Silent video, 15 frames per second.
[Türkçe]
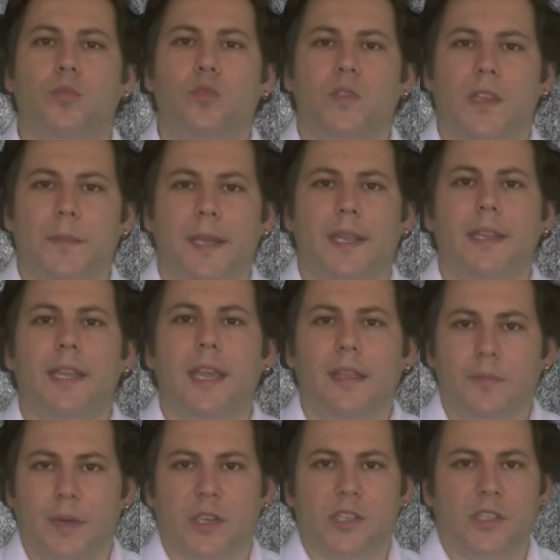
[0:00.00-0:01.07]
Muhtemelen
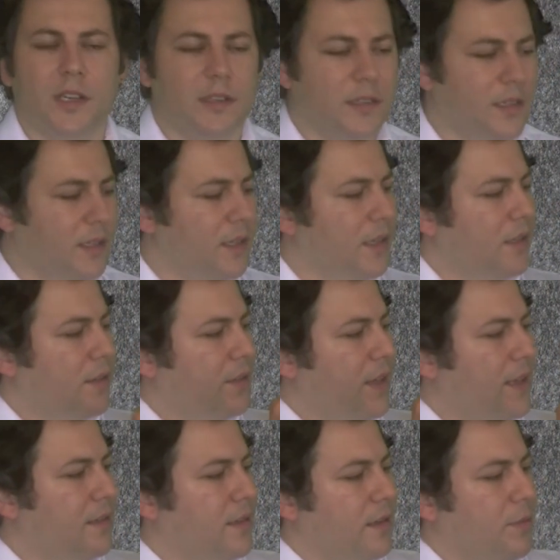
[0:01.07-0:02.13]
en başlarda
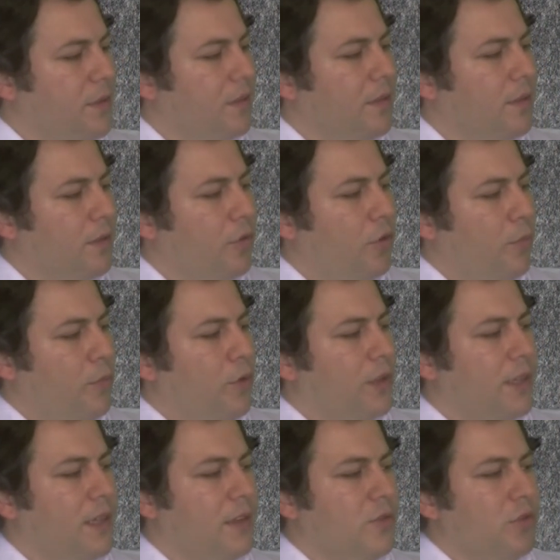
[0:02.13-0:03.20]
sentinimiz o
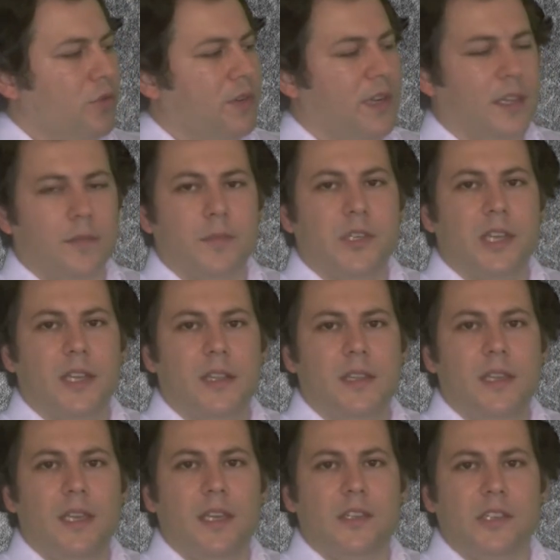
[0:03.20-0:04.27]
bölgeden çok rahat bir
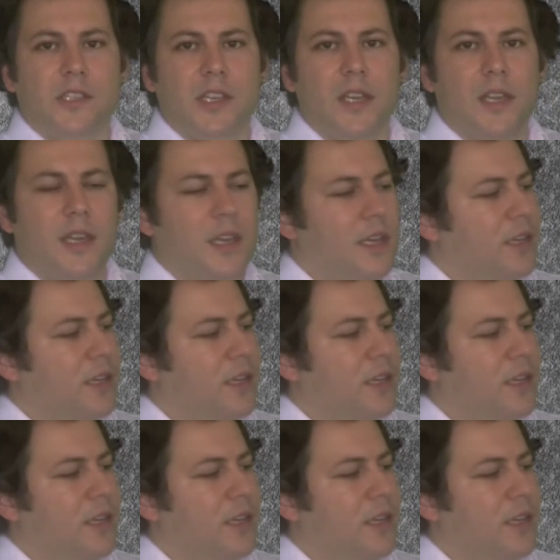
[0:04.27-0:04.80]
şekilde geçecek.